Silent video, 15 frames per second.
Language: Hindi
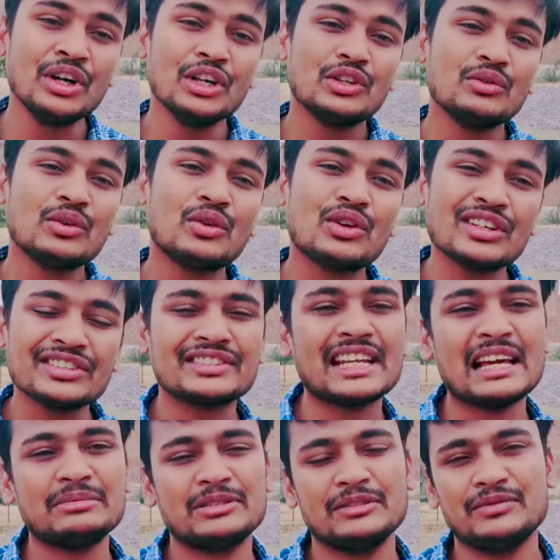तो किस
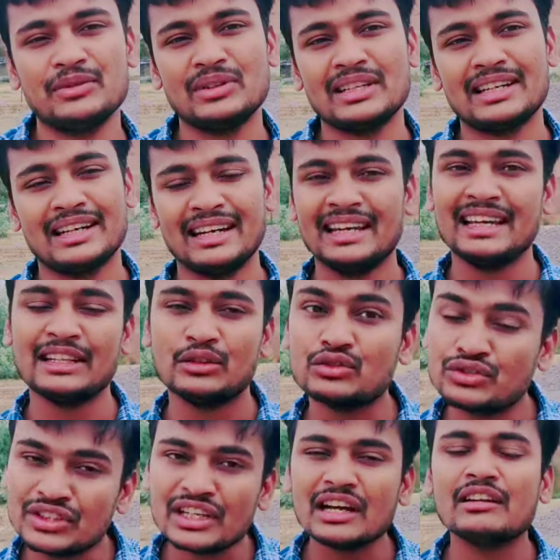टाइप से फोल्ड करना है या तो
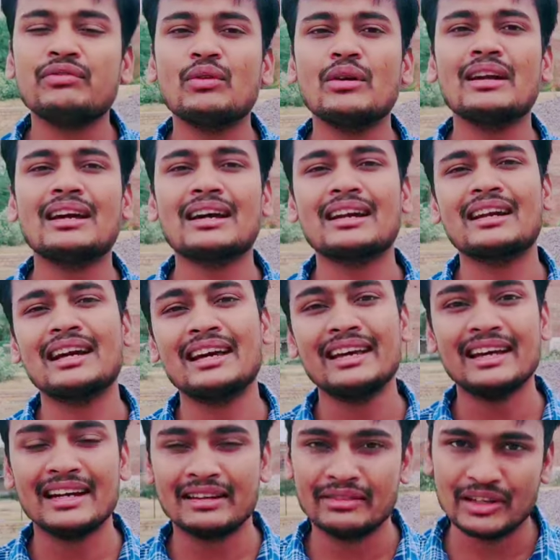सिंगल फोल्ड करना है
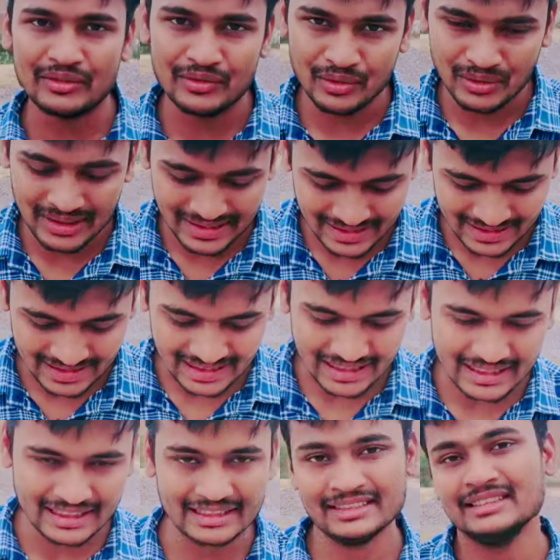या डबल फोल्ड करना
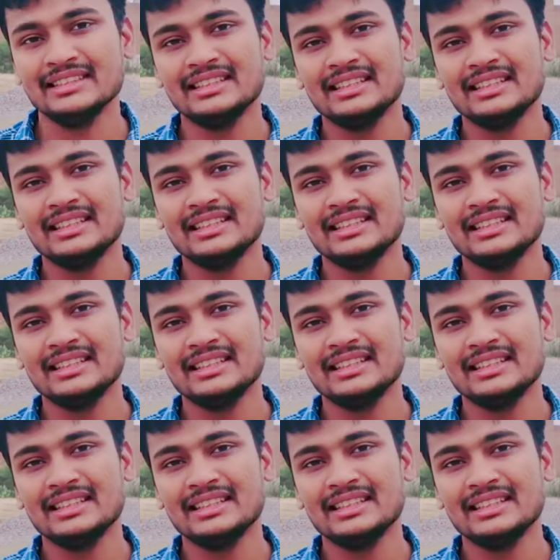है